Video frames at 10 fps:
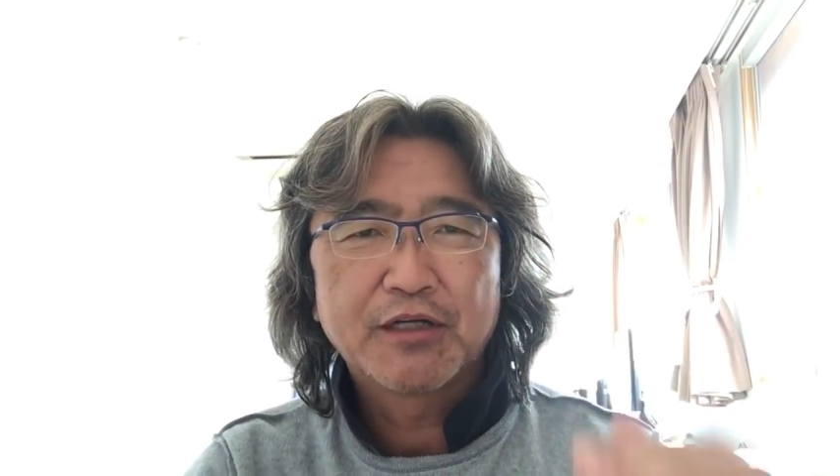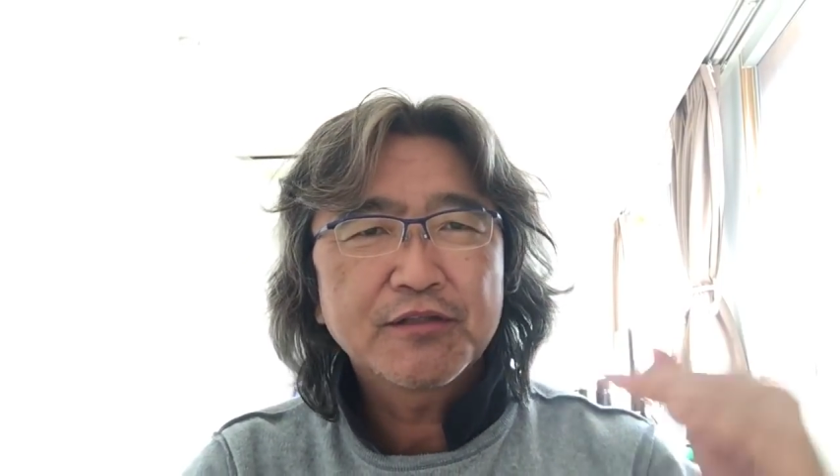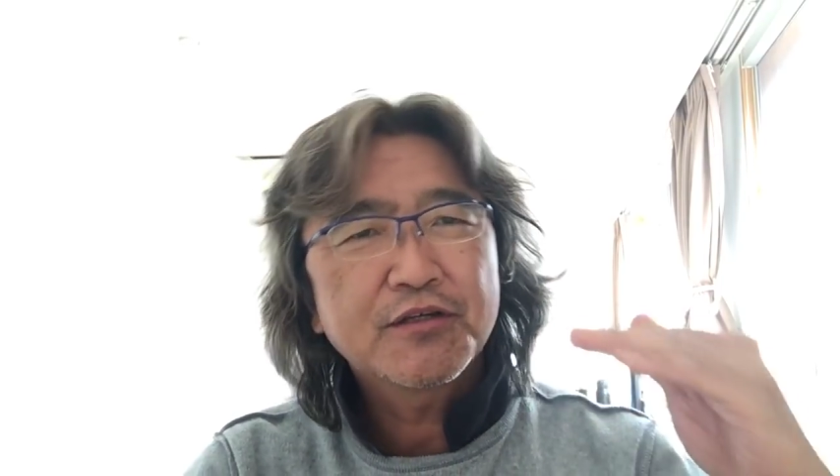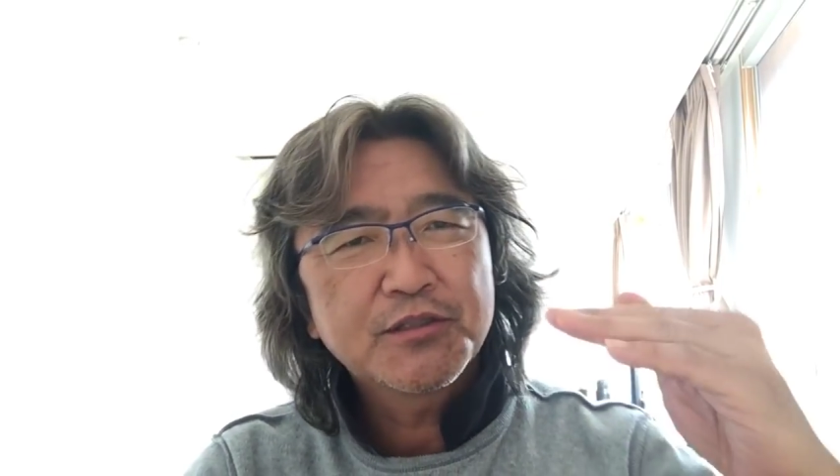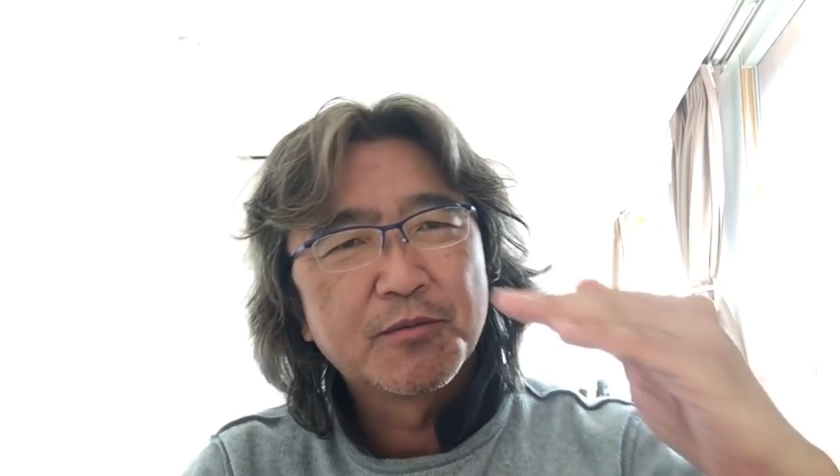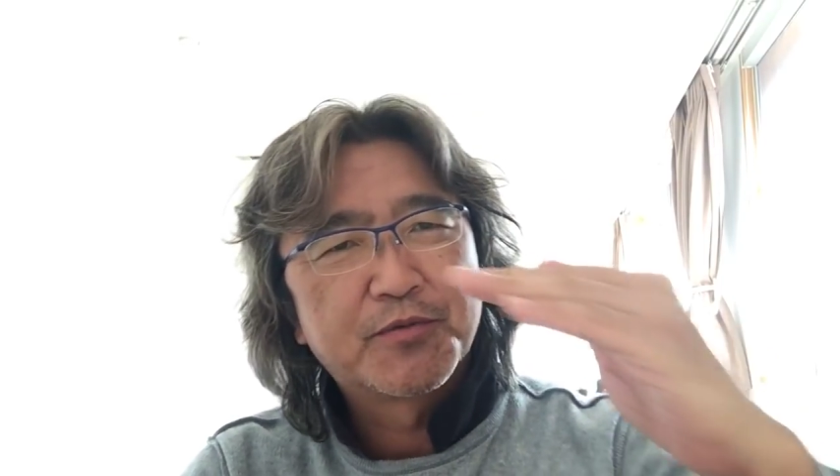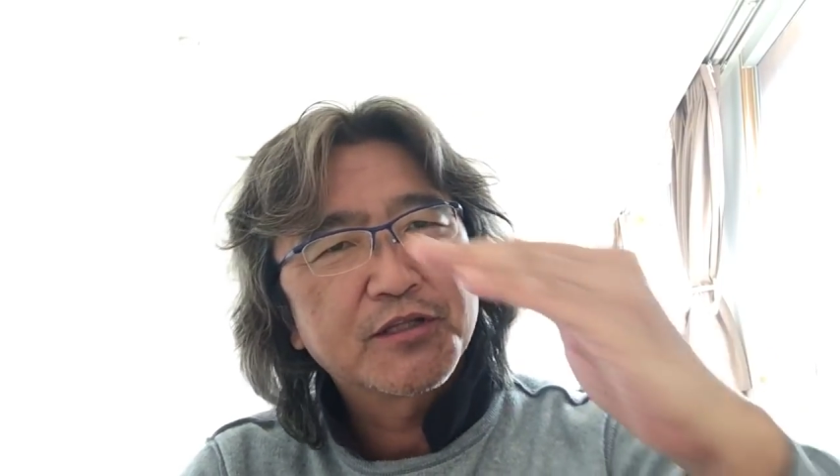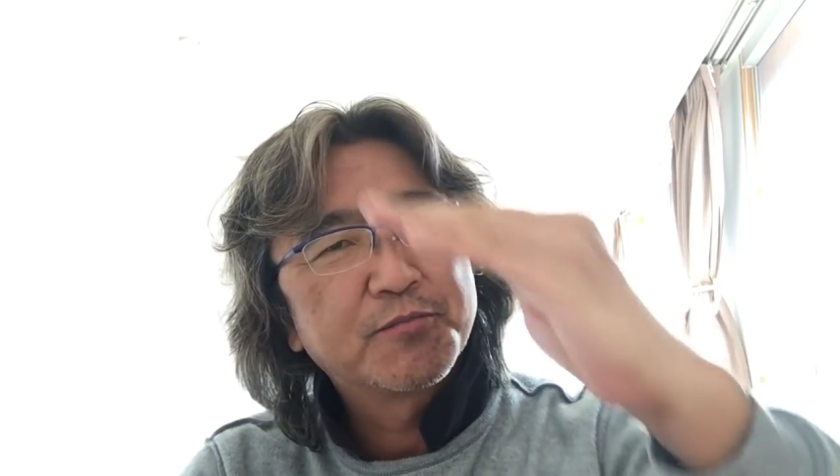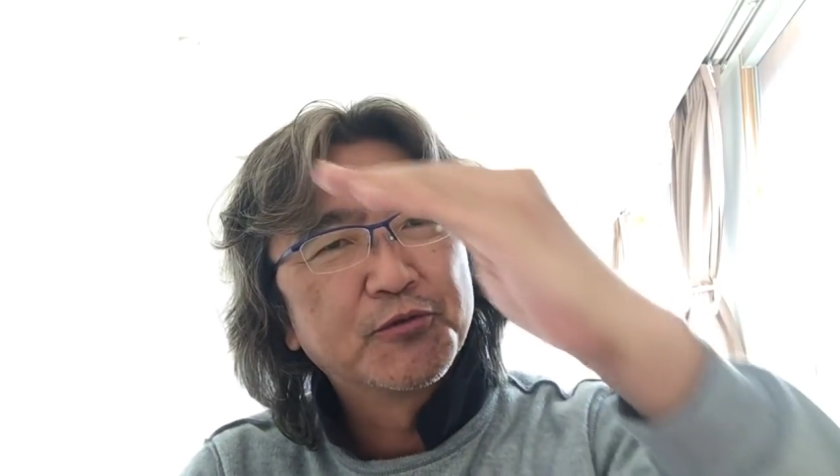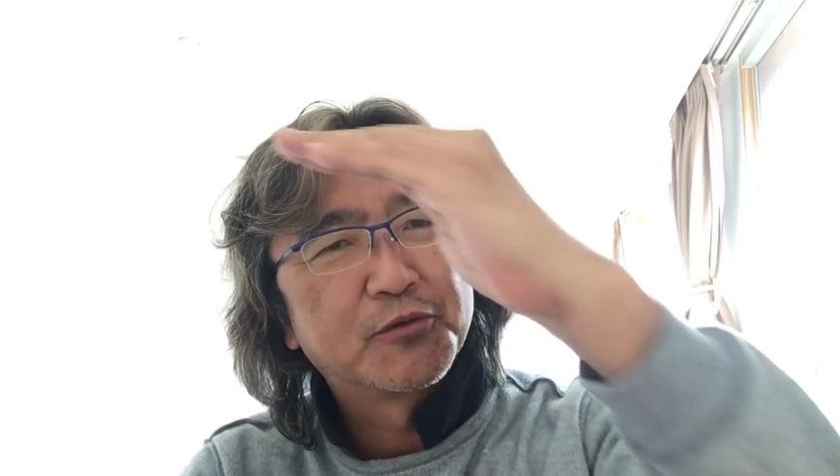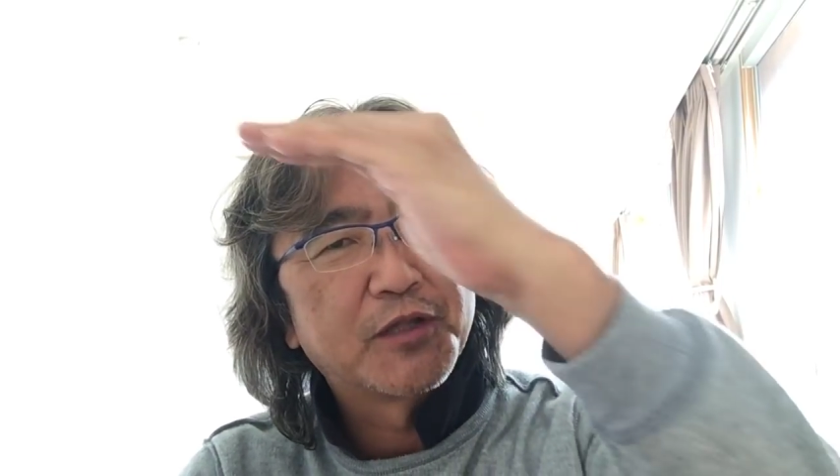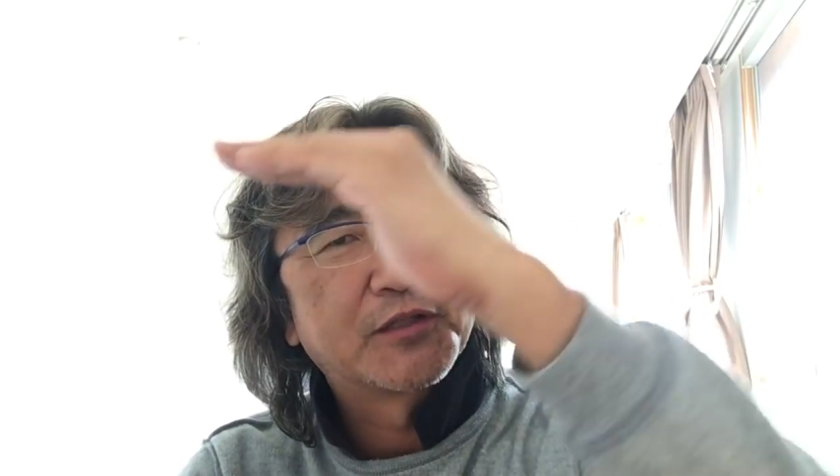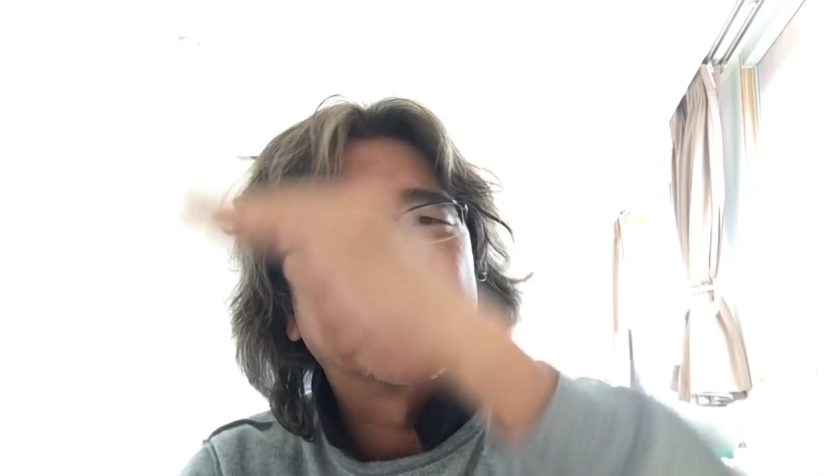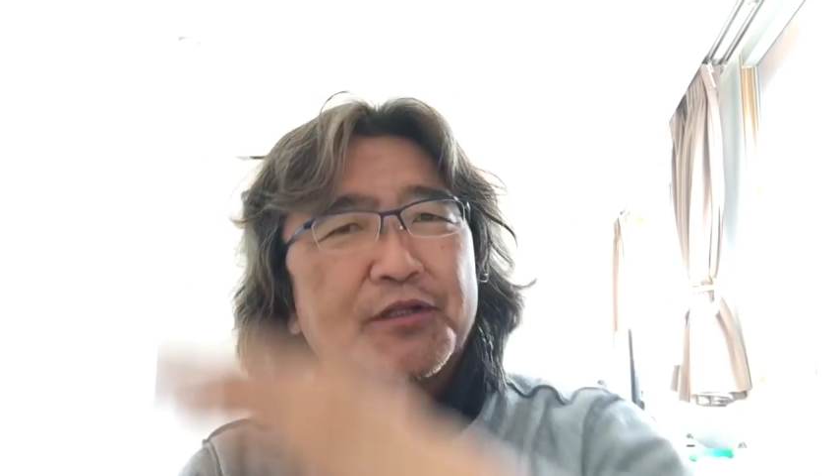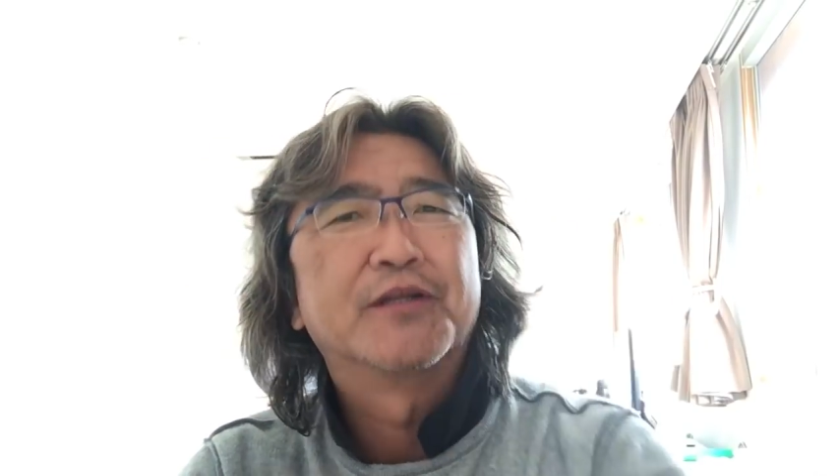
私はいつもプラスポイントになってくじゃ